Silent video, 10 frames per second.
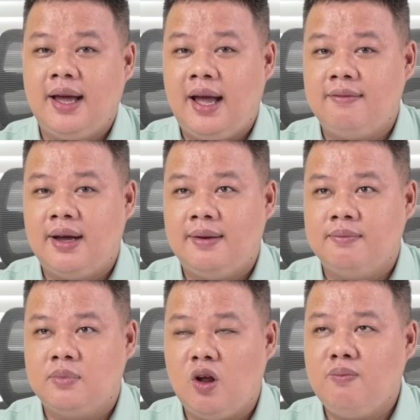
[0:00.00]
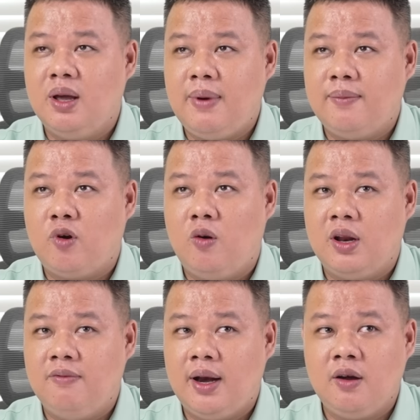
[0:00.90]
À, và Note mười ba Pro
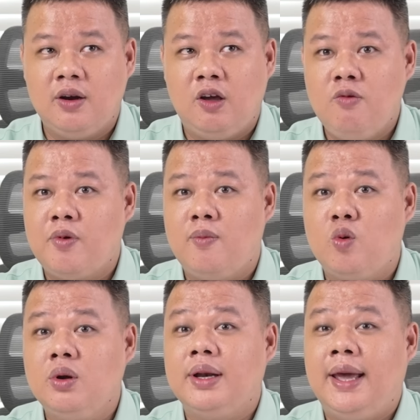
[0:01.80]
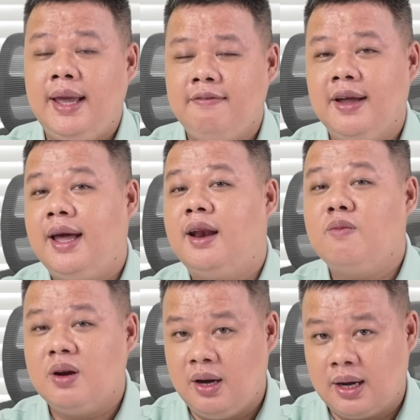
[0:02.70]
thì vẫn có thể úp ROM quốc tế fake
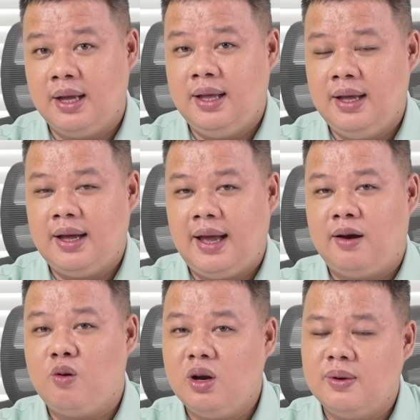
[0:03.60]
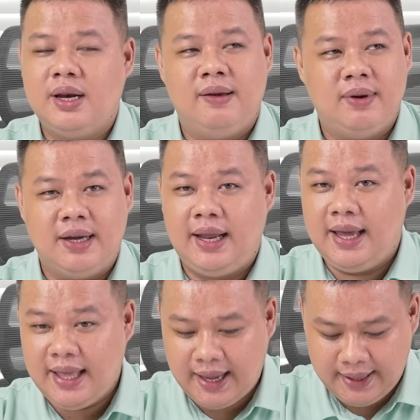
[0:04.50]
unlock được. À, nó cũng là một điểm lợi
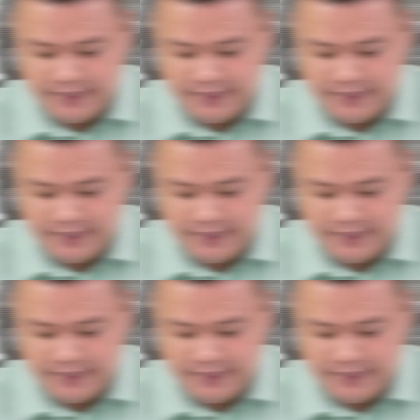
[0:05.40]
thế nha.